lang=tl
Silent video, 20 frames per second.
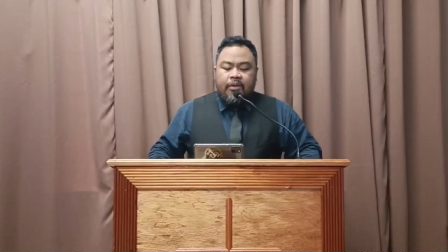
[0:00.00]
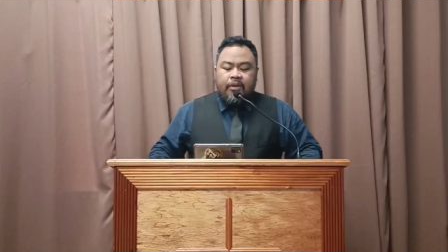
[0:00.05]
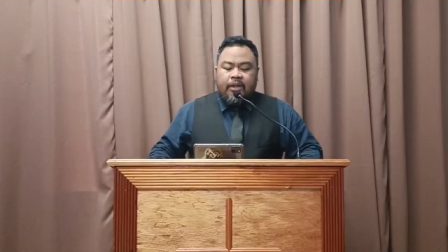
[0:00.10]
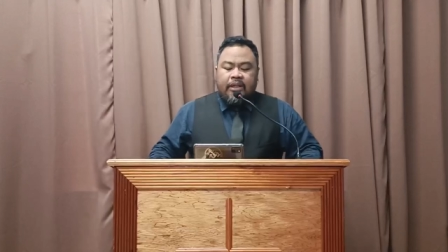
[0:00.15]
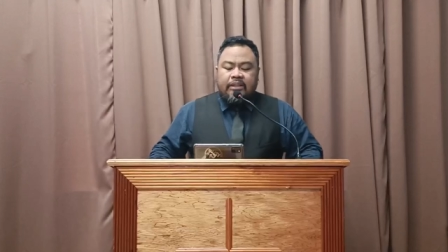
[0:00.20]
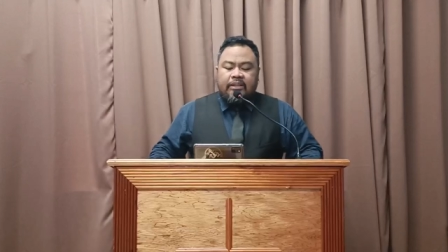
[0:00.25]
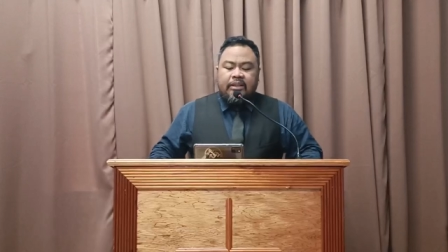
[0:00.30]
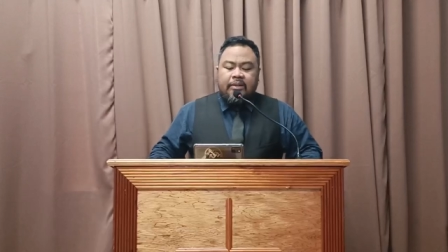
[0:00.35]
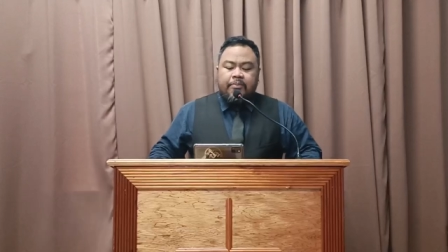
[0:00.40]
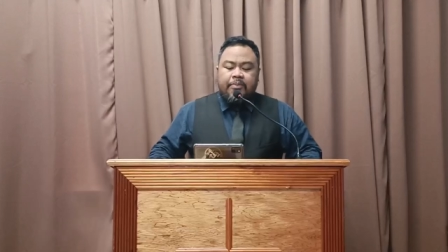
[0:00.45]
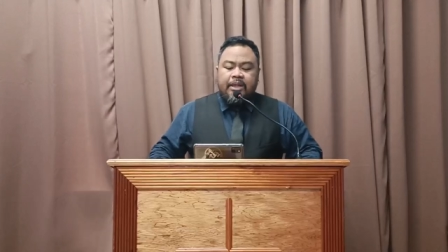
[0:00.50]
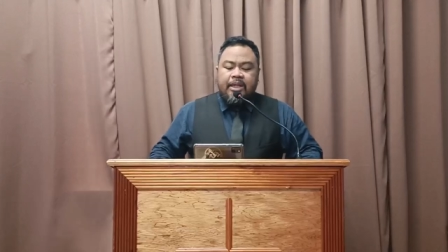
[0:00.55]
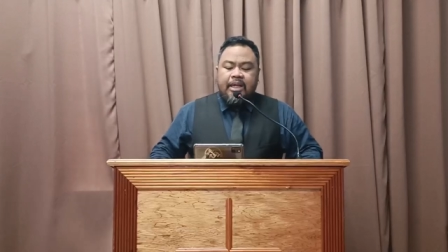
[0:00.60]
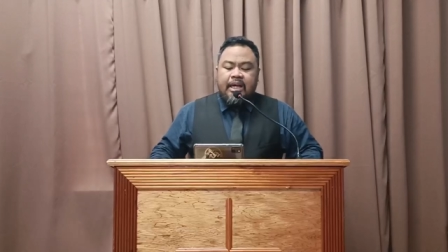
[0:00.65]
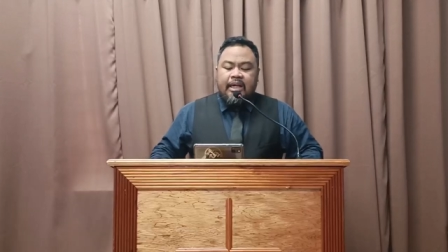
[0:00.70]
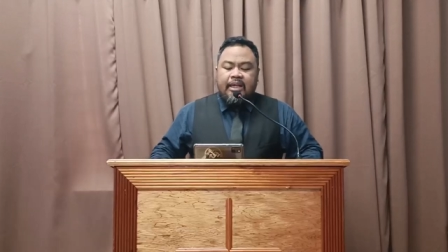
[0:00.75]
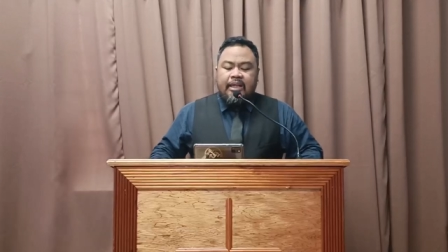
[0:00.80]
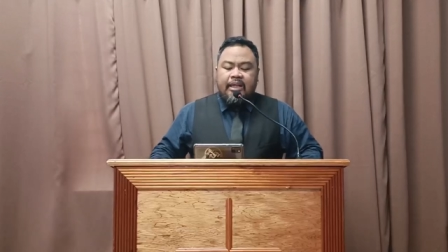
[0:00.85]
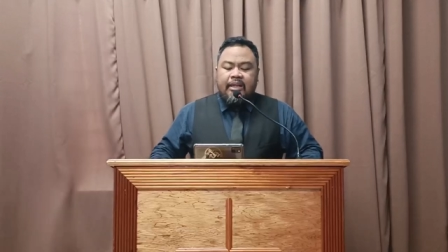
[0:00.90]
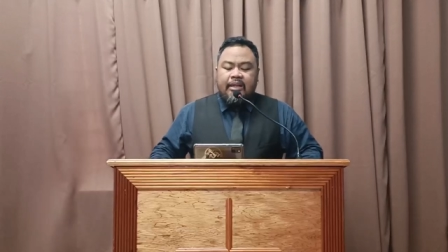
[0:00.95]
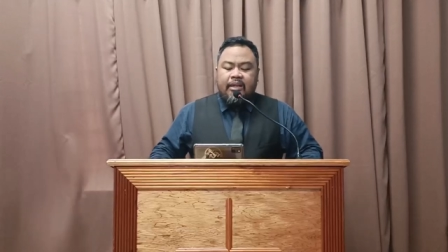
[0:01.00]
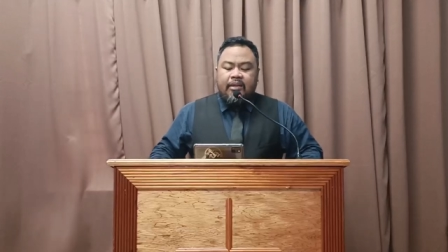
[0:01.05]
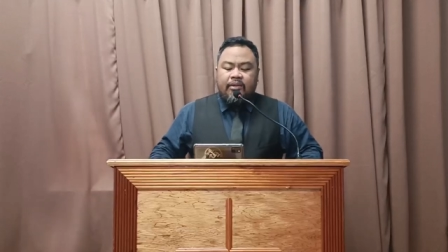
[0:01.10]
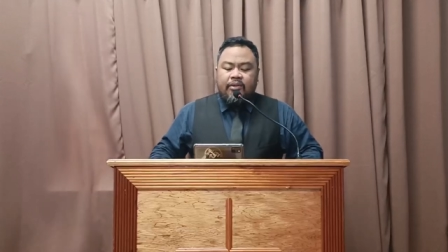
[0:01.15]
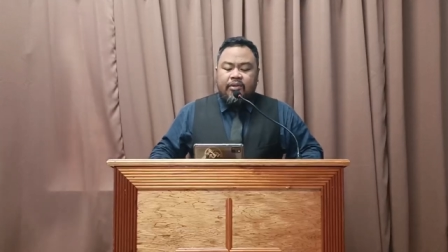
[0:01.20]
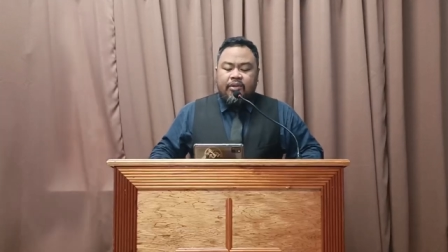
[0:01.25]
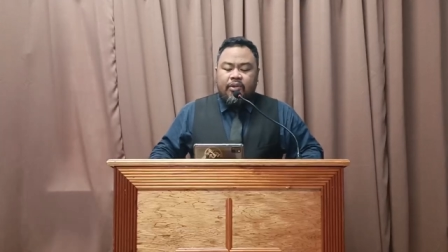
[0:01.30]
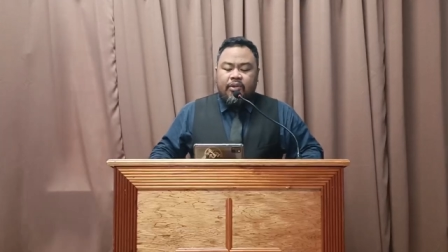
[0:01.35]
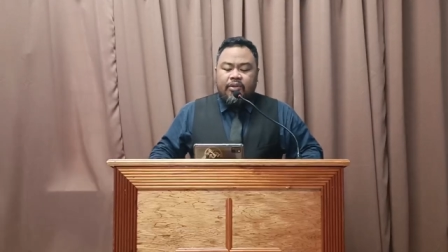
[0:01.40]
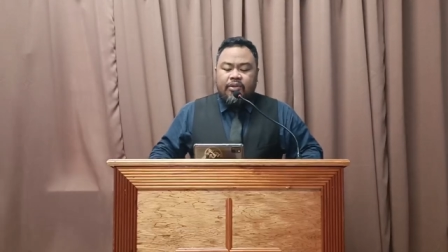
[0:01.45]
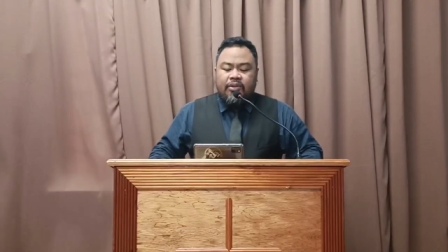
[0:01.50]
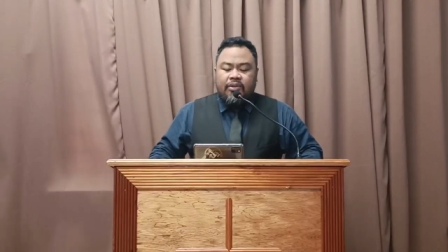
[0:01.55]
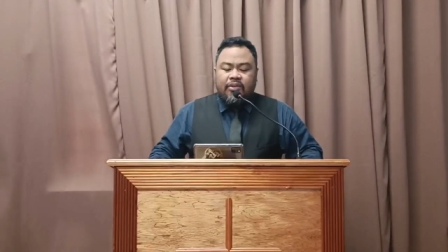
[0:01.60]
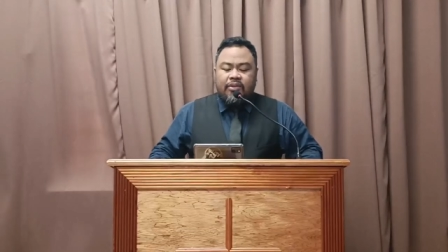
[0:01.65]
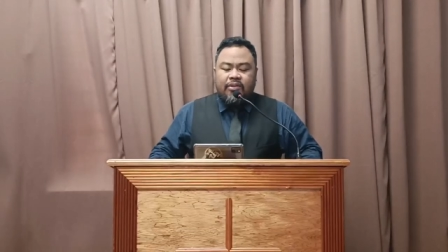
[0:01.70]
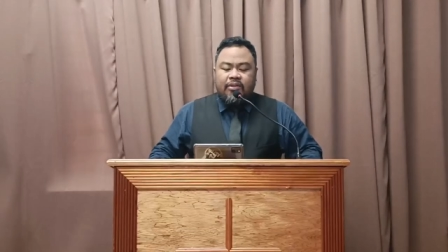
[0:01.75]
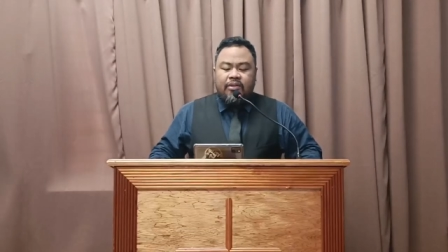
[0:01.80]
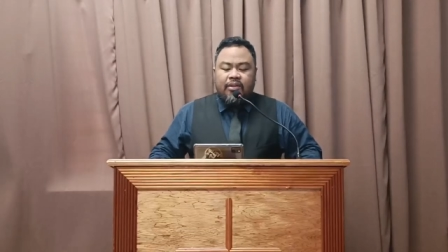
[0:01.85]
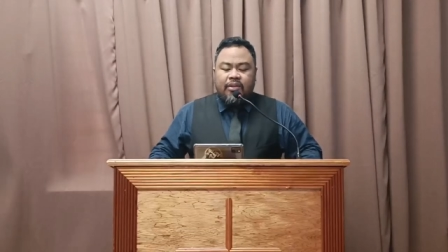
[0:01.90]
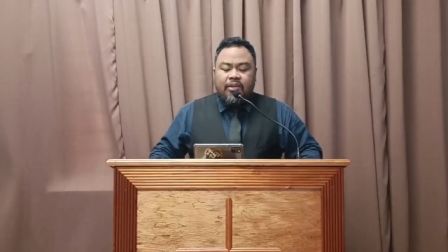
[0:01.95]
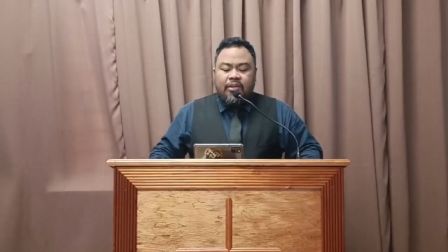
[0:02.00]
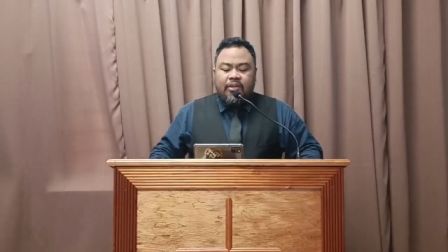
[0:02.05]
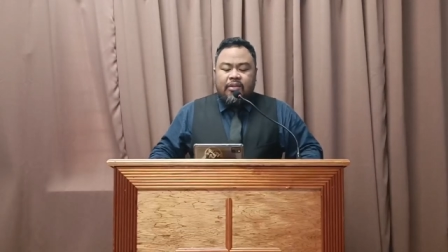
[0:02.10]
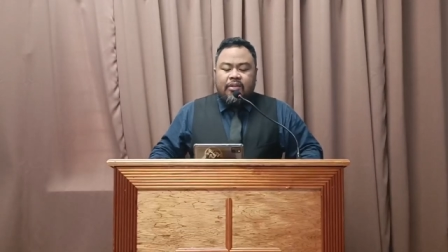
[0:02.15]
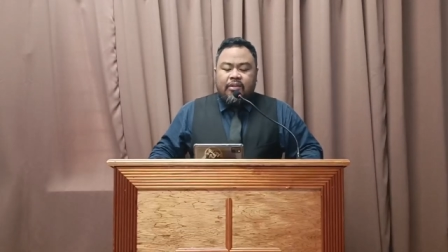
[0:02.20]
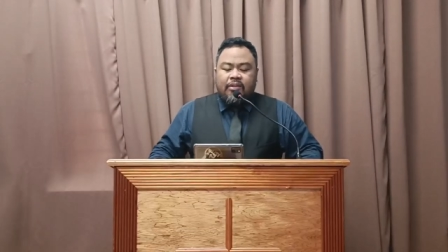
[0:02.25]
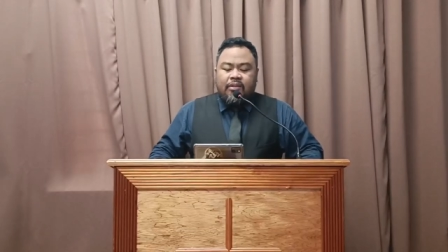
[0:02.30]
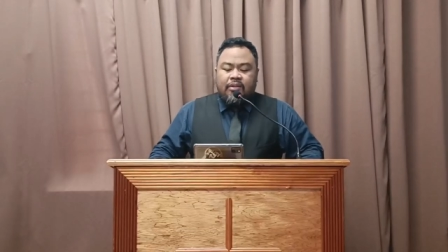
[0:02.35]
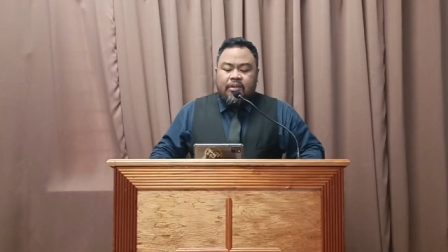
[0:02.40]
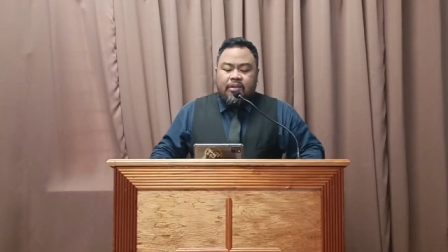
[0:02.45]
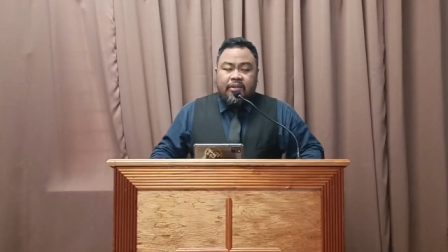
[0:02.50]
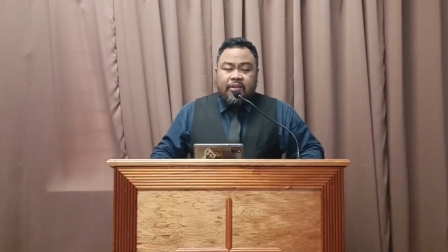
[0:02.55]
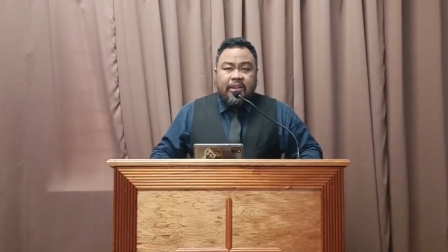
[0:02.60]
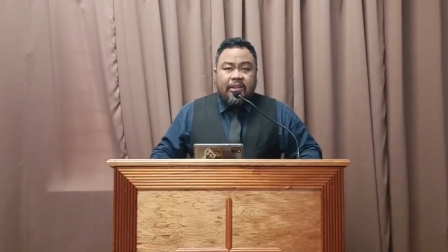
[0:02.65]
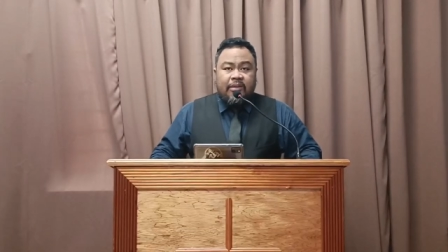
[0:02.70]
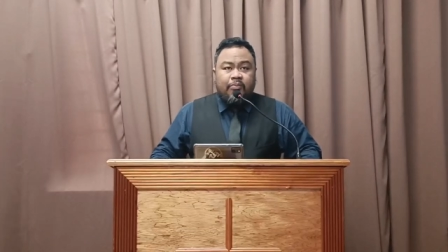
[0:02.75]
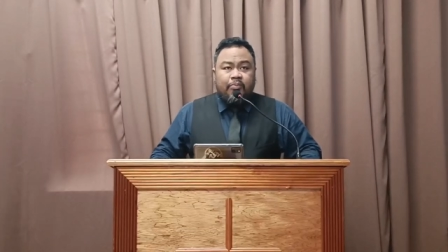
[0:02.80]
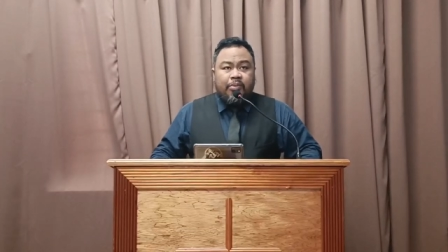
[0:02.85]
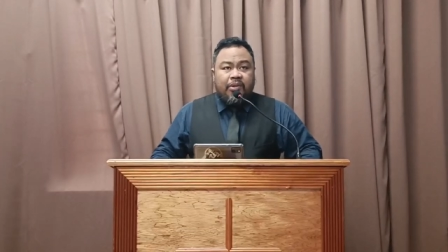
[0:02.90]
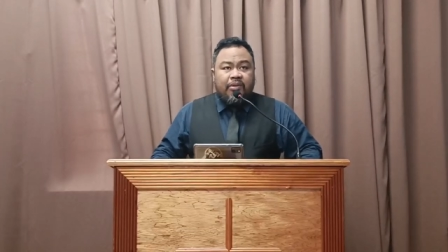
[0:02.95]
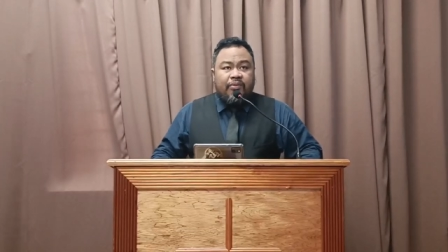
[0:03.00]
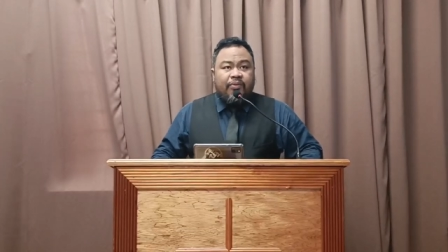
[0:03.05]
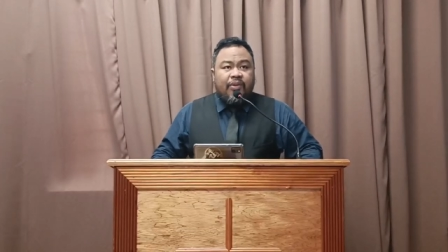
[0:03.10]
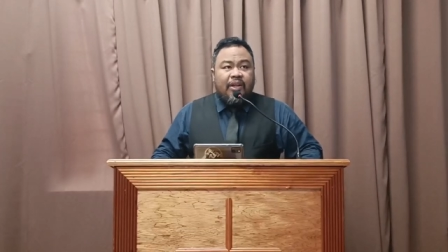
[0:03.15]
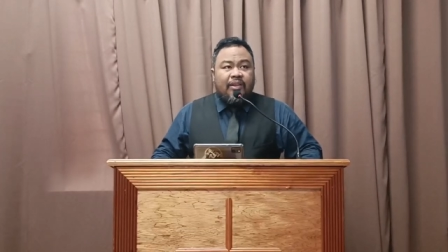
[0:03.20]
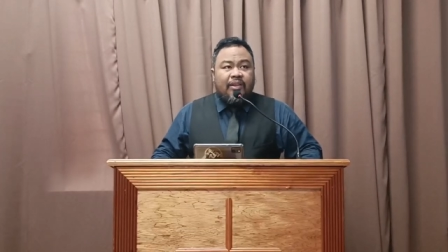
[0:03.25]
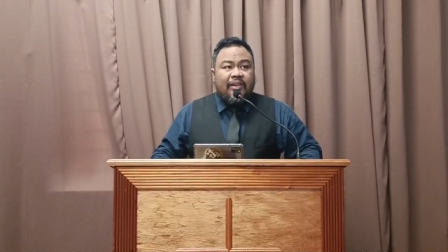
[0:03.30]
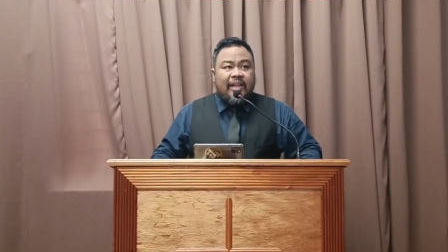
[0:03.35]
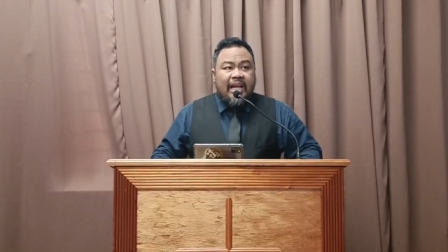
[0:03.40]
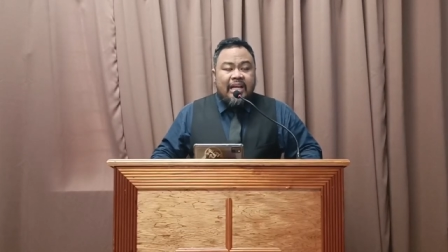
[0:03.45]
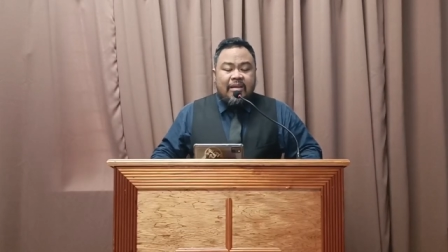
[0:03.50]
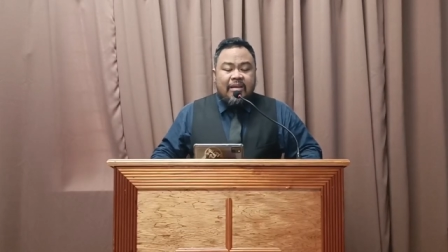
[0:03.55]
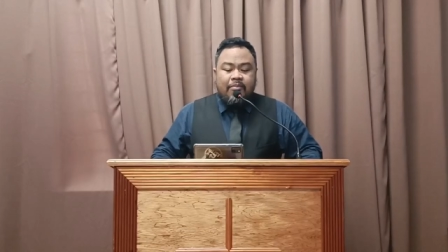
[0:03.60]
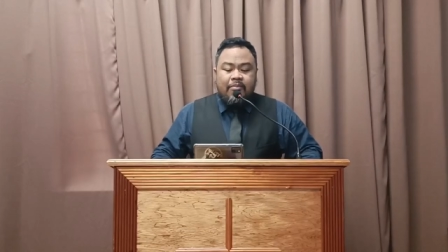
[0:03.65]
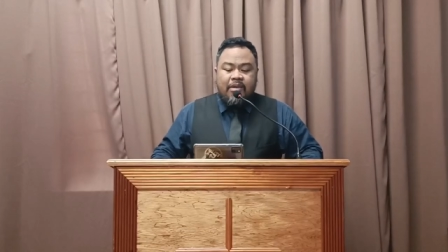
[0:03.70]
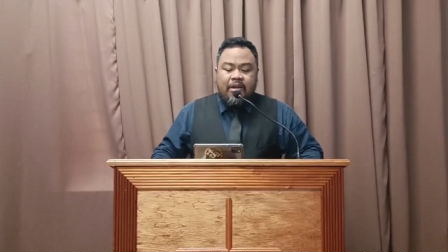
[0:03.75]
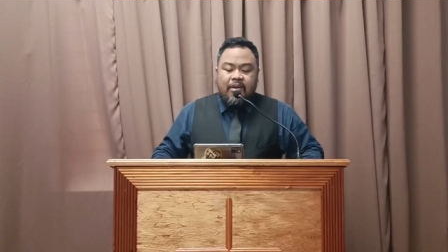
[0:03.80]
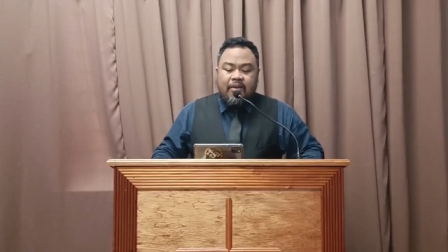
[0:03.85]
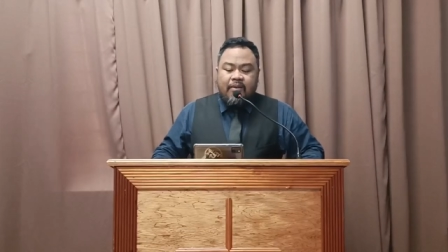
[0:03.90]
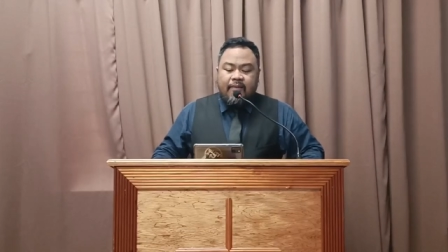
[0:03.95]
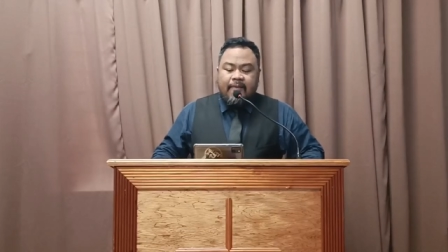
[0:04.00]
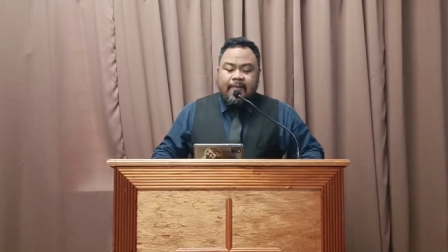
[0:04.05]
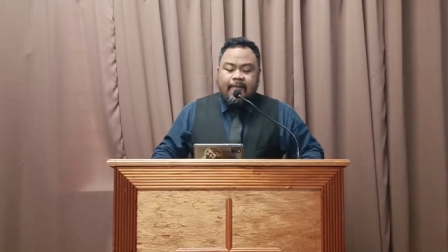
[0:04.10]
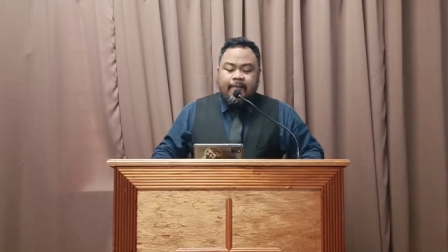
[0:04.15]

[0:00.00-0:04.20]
At sa biyaya ng Diyos, on that perfect timing,